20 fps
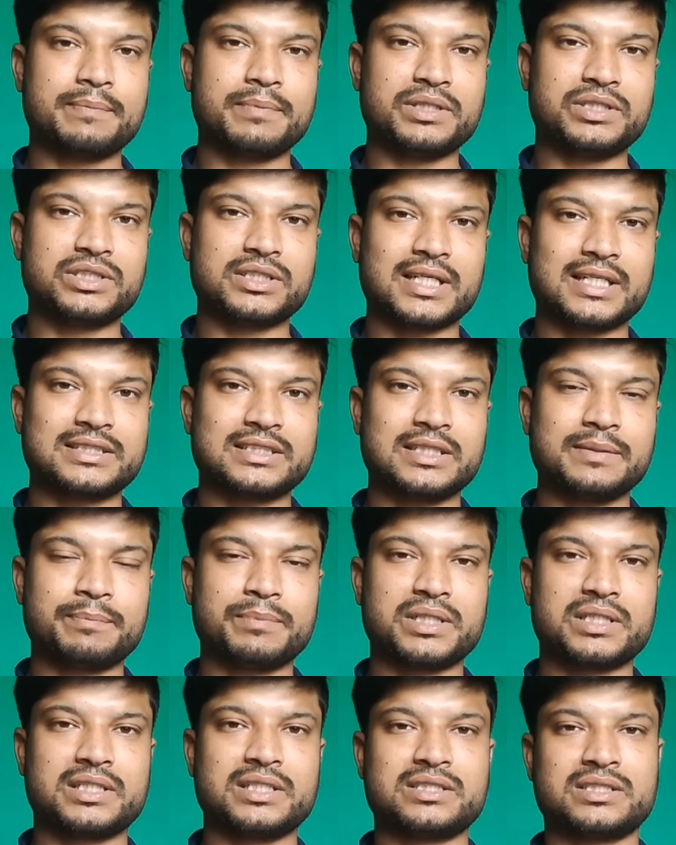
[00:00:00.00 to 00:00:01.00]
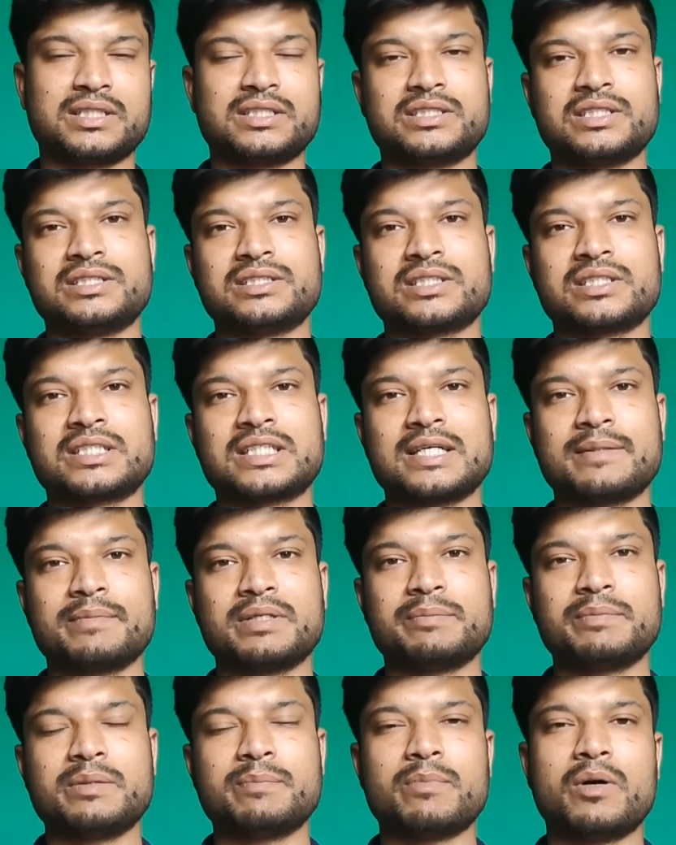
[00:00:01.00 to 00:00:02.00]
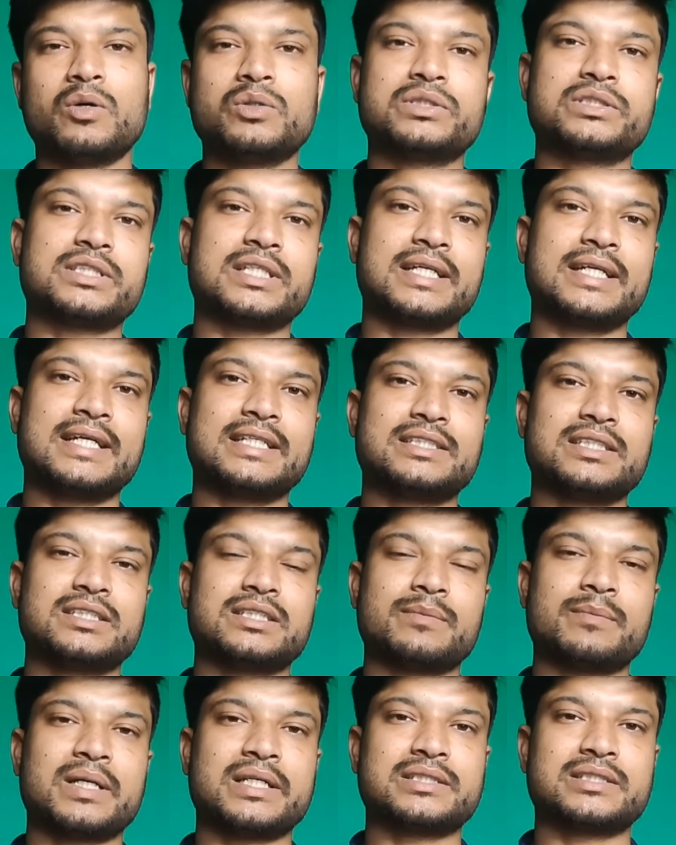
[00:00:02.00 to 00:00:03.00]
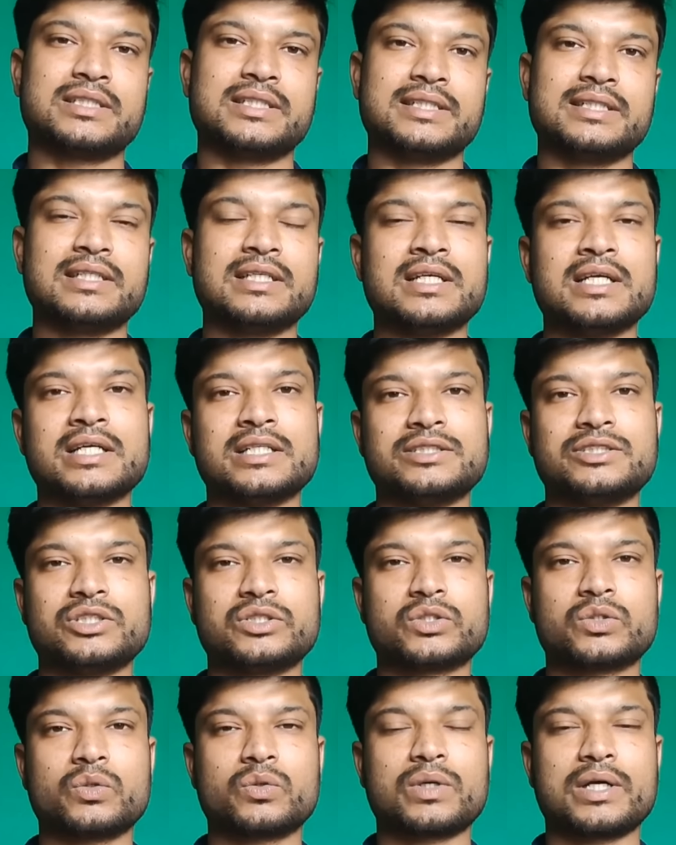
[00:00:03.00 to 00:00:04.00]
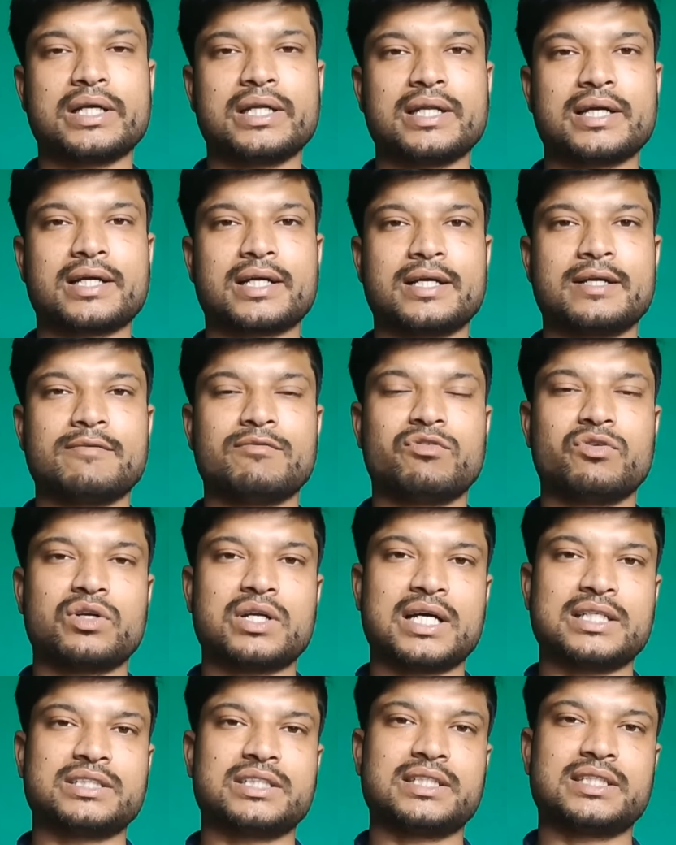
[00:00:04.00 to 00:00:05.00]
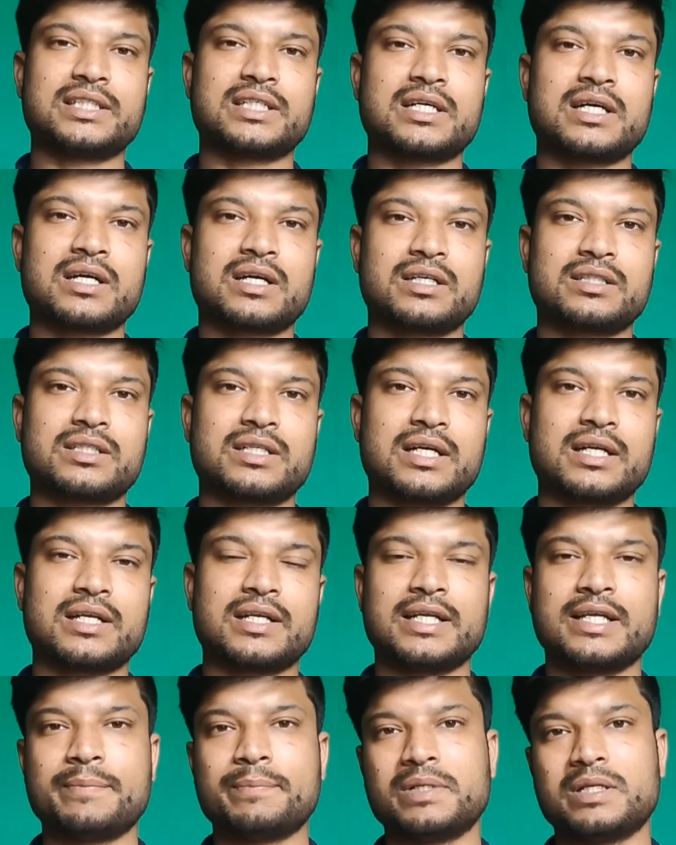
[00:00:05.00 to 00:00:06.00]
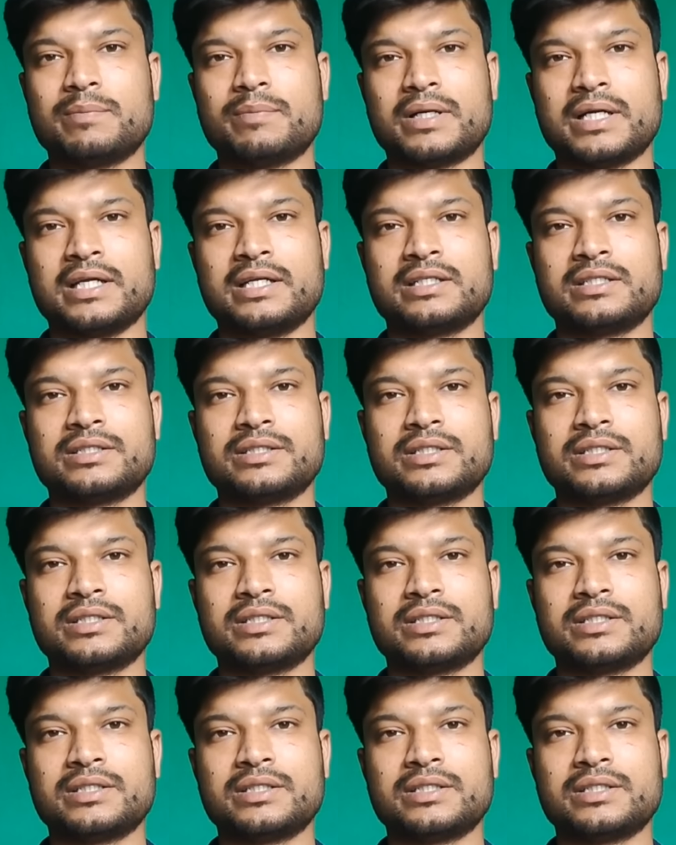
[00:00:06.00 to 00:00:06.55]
की पिचासी प्रतिशत जनसंख्या में भी बहुत सारे ऐसे समाज थे जिनको कहीं ना कहीं वो राजनीतिक हकाकार नहीं मिल पाए